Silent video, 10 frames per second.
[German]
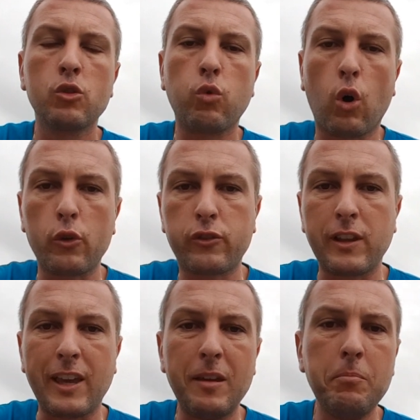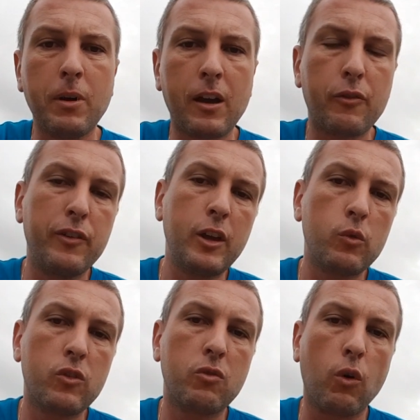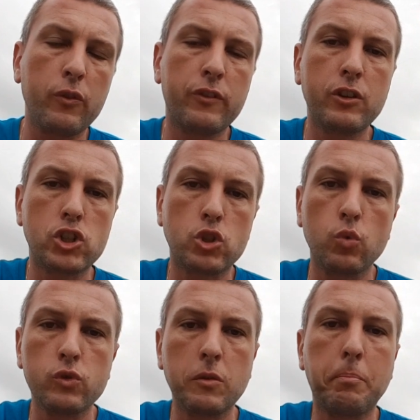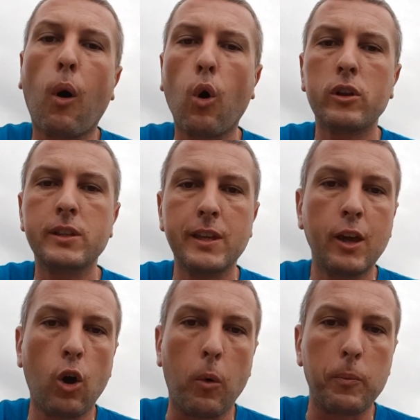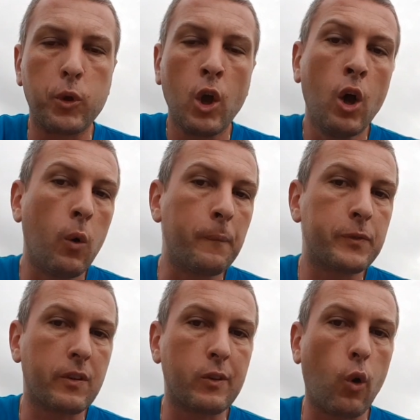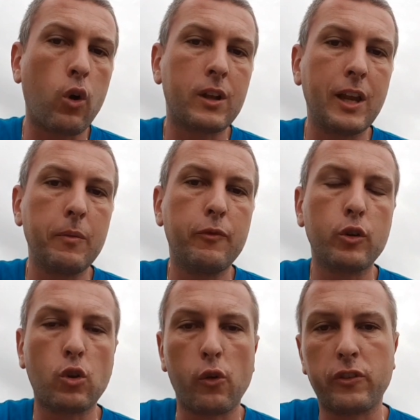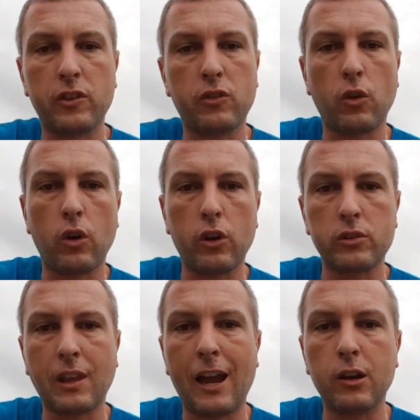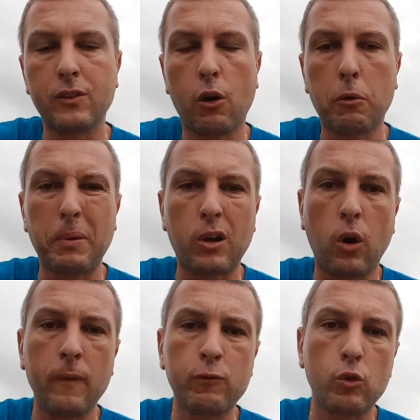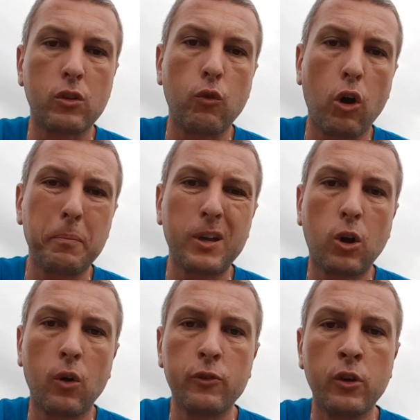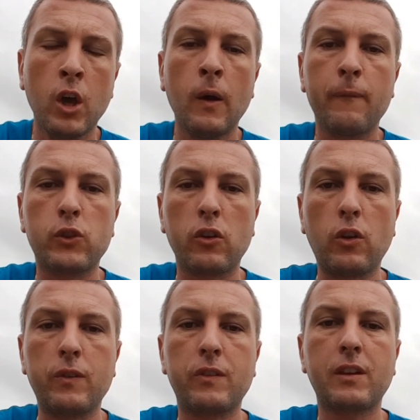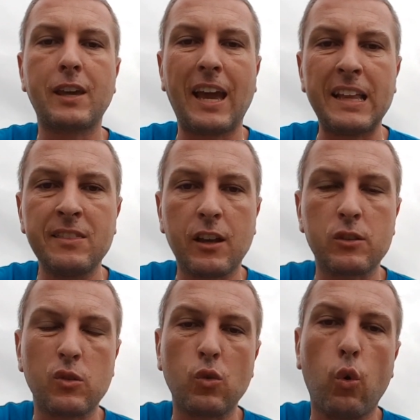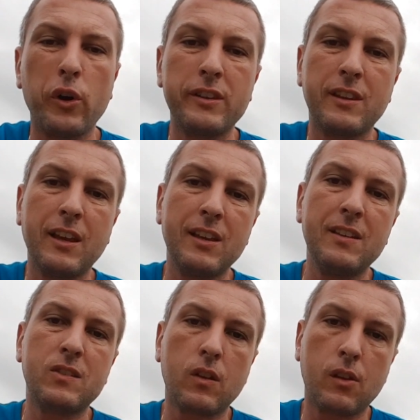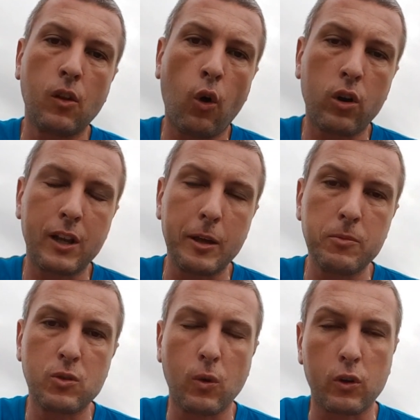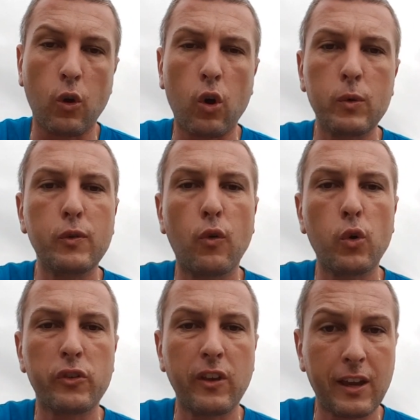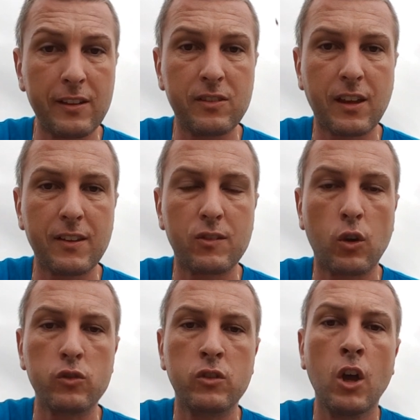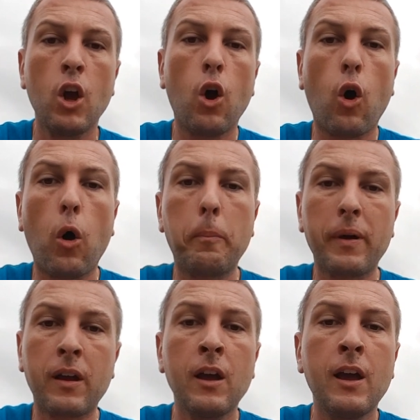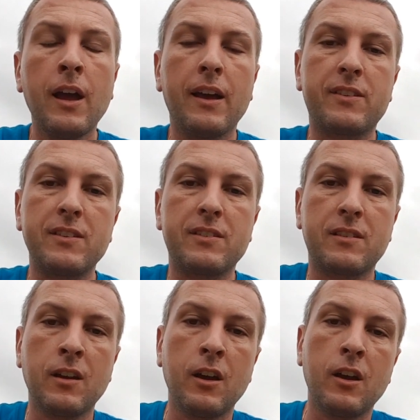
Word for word: du hast immer 24 Stunden Party gehabt. Und das Nachtleben für das ist ja Thailand auch bekannt oder war bekannt. Und das hat sich geändert. Also heute ist das Nachtleben zwar nach wie vor sehr interessant, aber es ist